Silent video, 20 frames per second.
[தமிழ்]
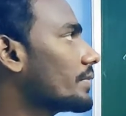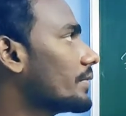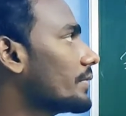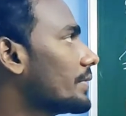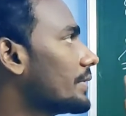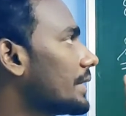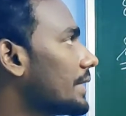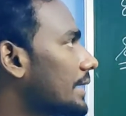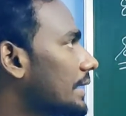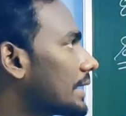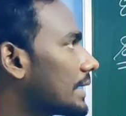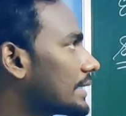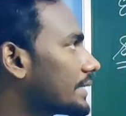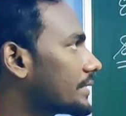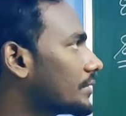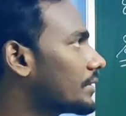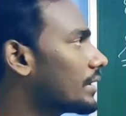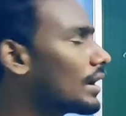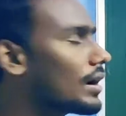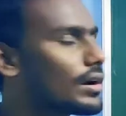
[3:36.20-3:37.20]
இந்த
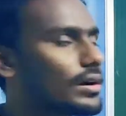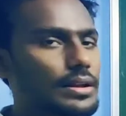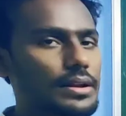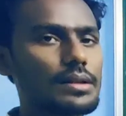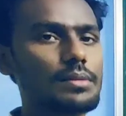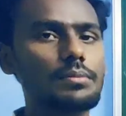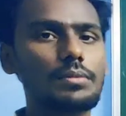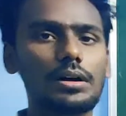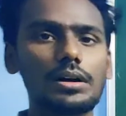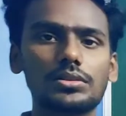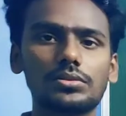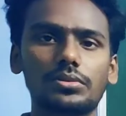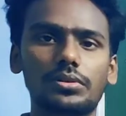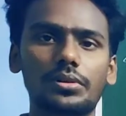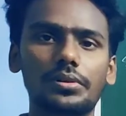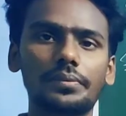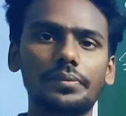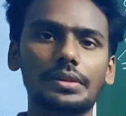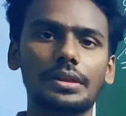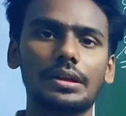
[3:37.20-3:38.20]
இன்டகிரேஷனுடைய ஆர்டரே
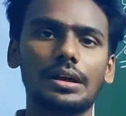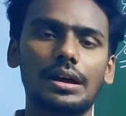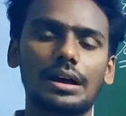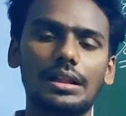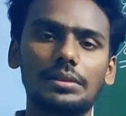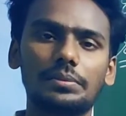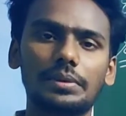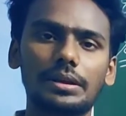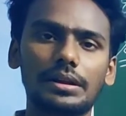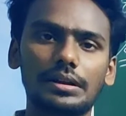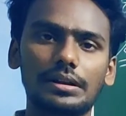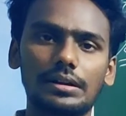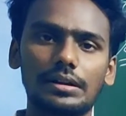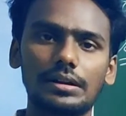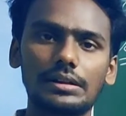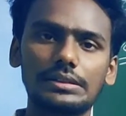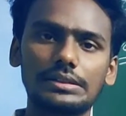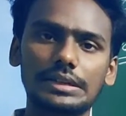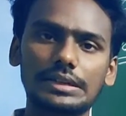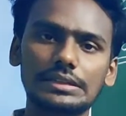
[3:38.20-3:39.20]
மாற்றுவோம் அது பேர்
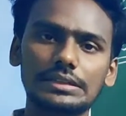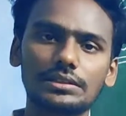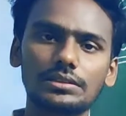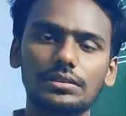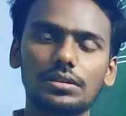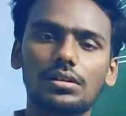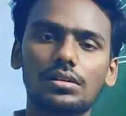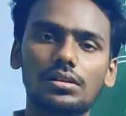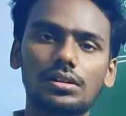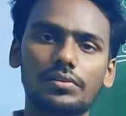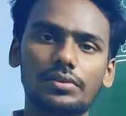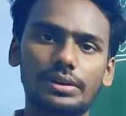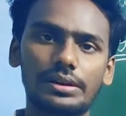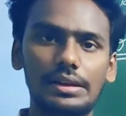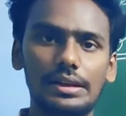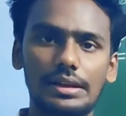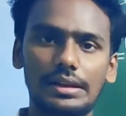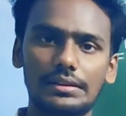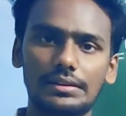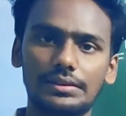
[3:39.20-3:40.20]
என்னென்னா சேஞ்சிங் த ஆர்டர் ஆஃப்
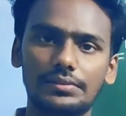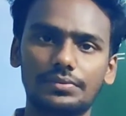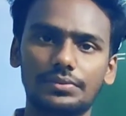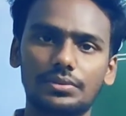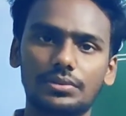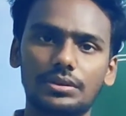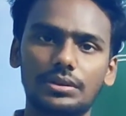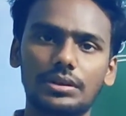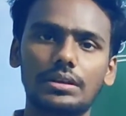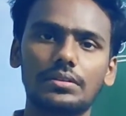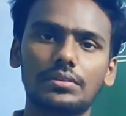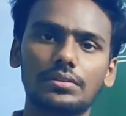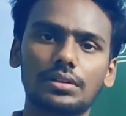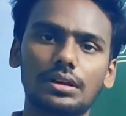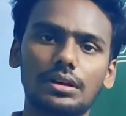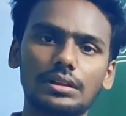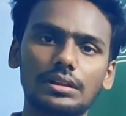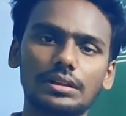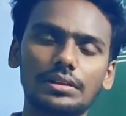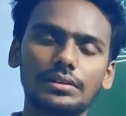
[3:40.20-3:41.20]
இன்டகிரேஷன் ஓகேங்களா ஸோ
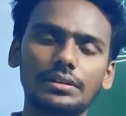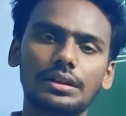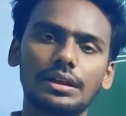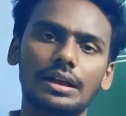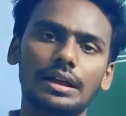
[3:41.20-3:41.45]
அதை